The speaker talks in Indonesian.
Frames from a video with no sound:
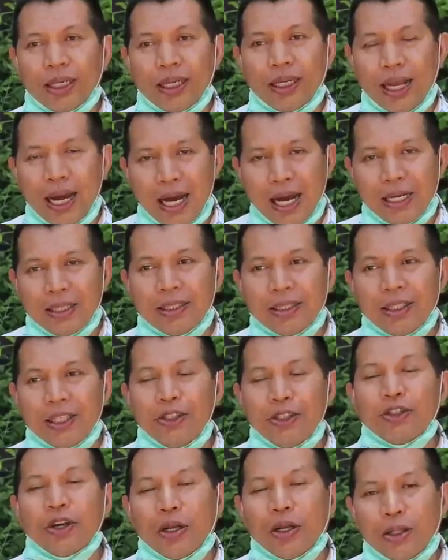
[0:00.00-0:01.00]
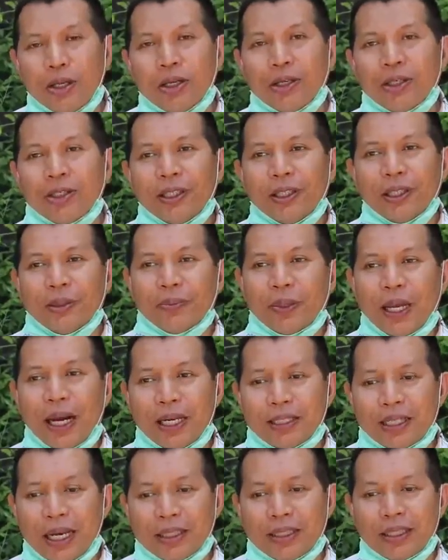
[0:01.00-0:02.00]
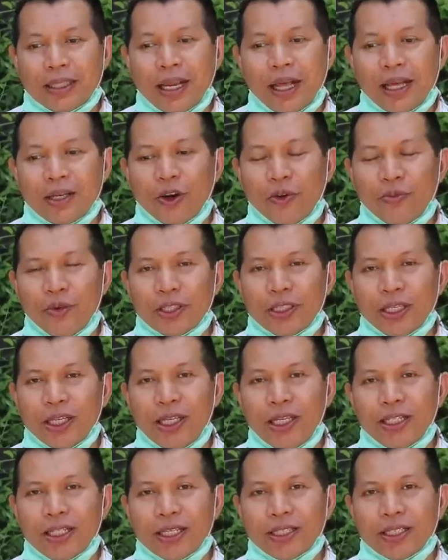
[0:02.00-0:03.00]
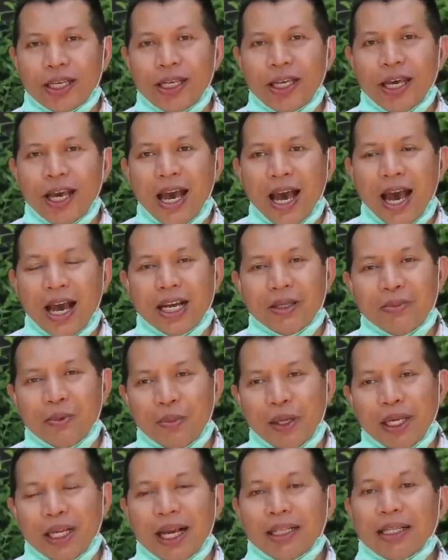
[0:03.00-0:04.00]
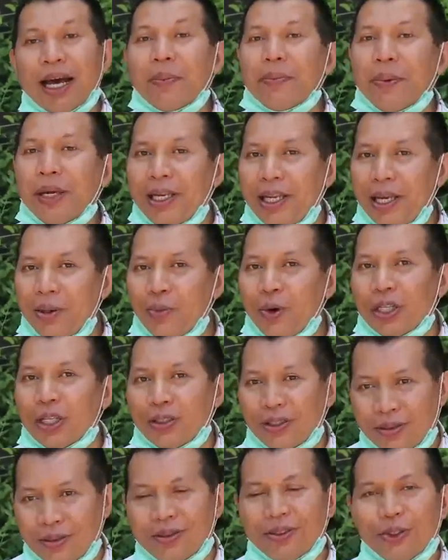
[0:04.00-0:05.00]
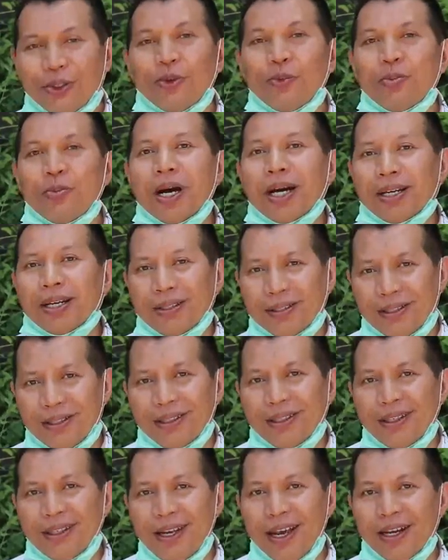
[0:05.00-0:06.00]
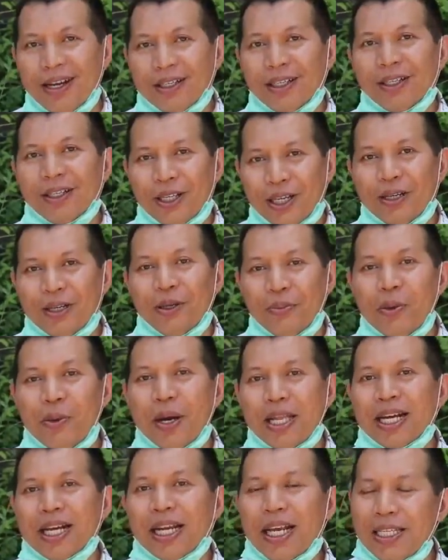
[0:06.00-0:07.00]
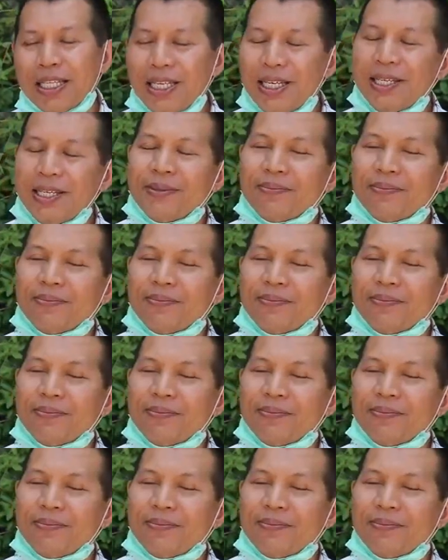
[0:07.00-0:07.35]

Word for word: dan insya Allah pada saat setelah COVID ini selesai akan memberikan APD buat Sumbar yang lebih banyak lagi.